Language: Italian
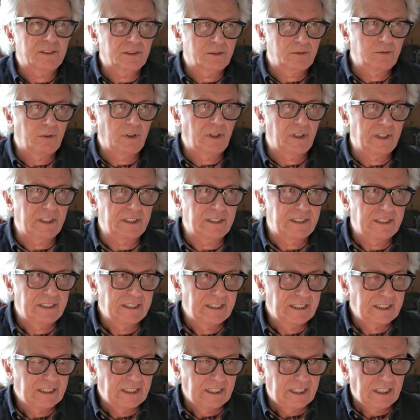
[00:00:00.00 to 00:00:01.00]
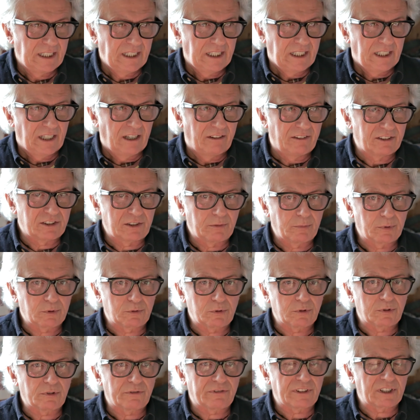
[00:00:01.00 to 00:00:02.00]
scuole, avessi
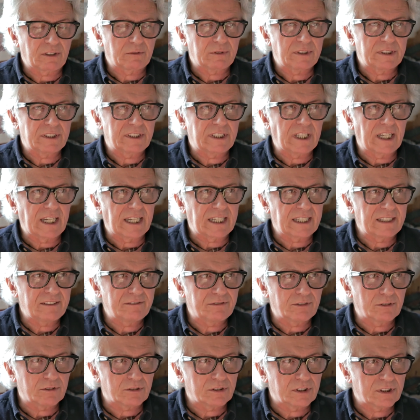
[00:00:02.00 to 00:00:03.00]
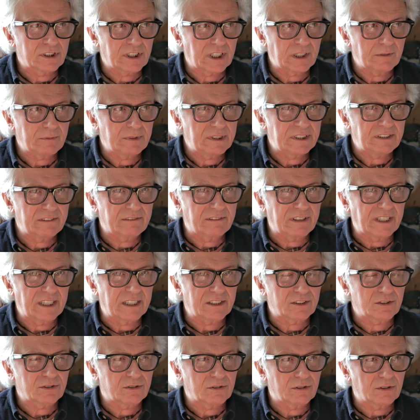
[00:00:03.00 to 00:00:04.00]
potuto frequentarle forse sarebbe
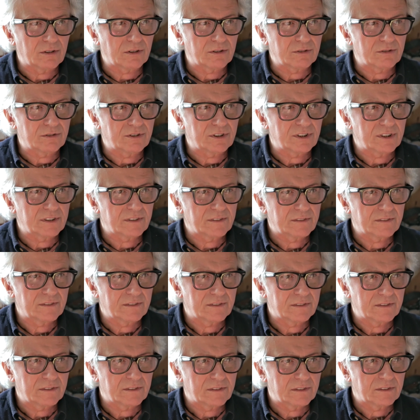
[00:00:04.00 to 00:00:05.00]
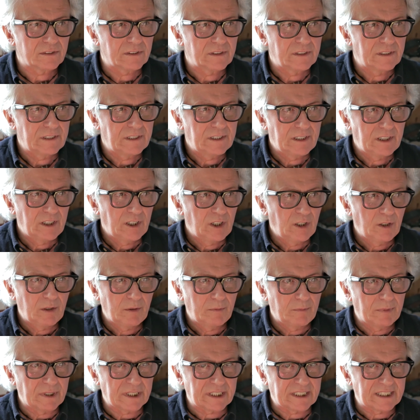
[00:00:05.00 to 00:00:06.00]
diverso oggi,
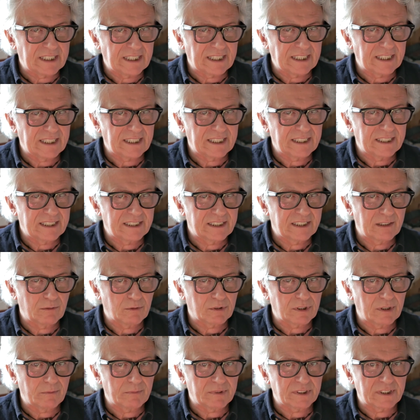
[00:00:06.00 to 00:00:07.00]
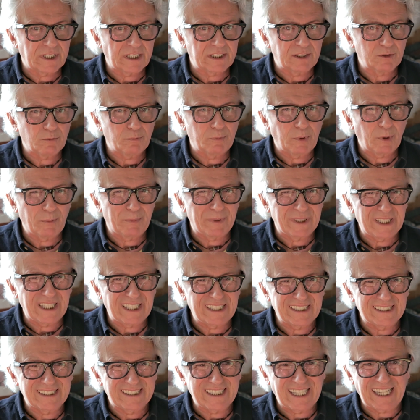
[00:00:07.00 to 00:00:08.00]
perché siamo sempre stati un po'
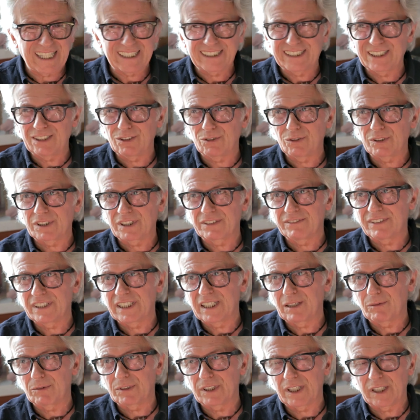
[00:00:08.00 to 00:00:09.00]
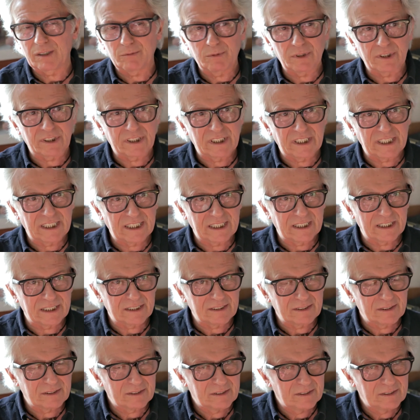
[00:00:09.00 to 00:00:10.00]
penalizzati noi che veniamo dalla bottega.